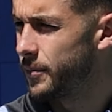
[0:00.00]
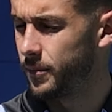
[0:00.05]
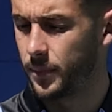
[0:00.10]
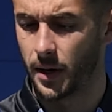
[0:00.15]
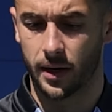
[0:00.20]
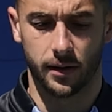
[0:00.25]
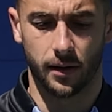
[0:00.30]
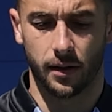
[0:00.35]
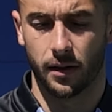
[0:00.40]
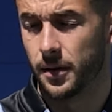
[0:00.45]

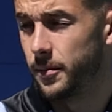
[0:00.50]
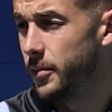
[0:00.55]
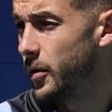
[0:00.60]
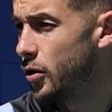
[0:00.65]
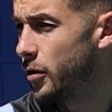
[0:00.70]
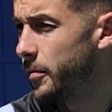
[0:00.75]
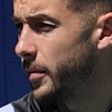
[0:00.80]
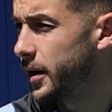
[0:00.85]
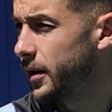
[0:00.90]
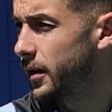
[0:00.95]
participe
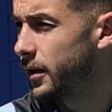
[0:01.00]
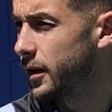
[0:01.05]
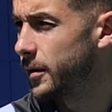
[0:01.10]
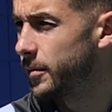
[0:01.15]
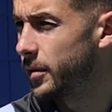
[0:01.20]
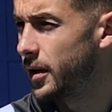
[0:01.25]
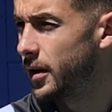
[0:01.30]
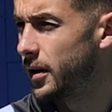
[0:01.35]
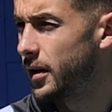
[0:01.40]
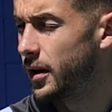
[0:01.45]
o no
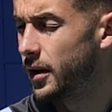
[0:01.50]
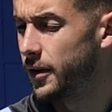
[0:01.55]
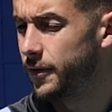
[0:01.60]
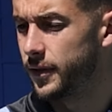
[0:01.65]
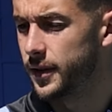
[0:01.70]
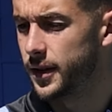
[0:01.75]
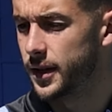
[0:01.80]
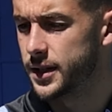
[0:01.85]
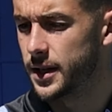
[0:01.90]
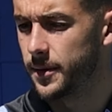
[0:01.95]
participe el
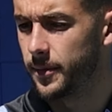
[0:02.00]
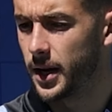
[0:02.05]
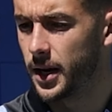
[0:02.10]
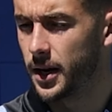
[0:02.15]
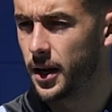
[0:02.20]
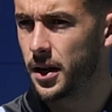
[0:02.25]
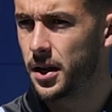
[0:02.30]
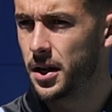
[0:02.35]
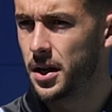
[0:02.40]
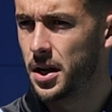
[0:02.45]
fin de
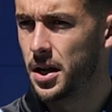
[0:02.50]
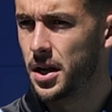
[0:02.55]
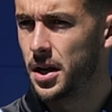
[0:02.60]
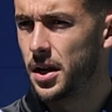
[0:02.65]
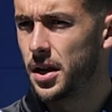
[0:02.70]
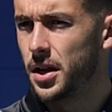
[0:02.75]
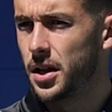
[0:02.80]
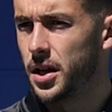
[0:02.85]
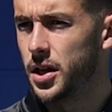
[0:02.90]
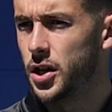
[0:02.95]
semana,
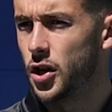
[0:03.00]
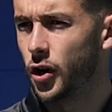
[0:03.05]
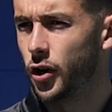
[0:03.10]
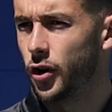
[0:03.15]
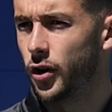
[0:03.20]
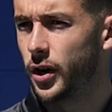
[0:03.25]
y yo